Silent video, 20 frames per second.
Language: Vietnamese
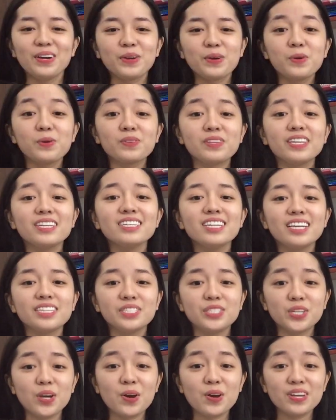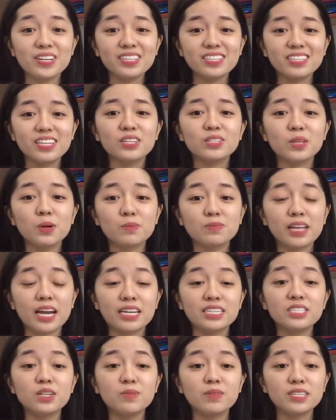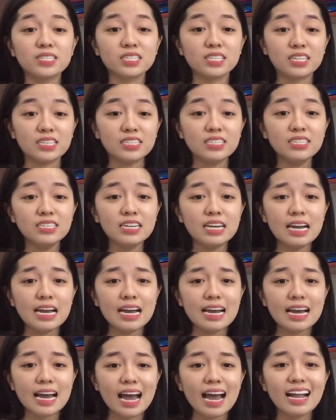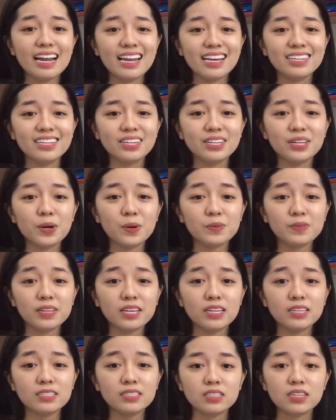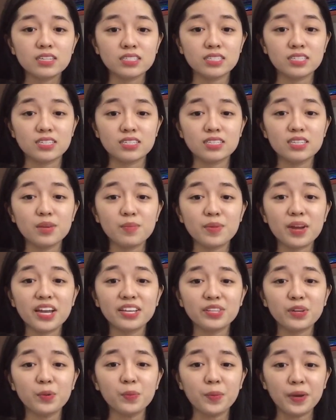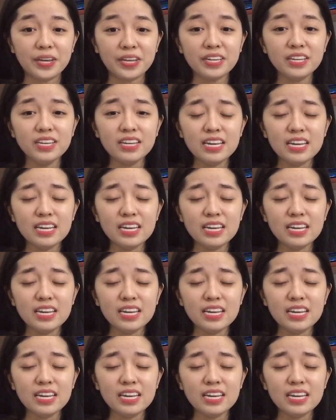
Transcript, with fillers: Cuộc chiến thành Troy từng tồn tại trong lịch sử. Ai là người đầu tiên thực sự tìm ra châu Mỹ?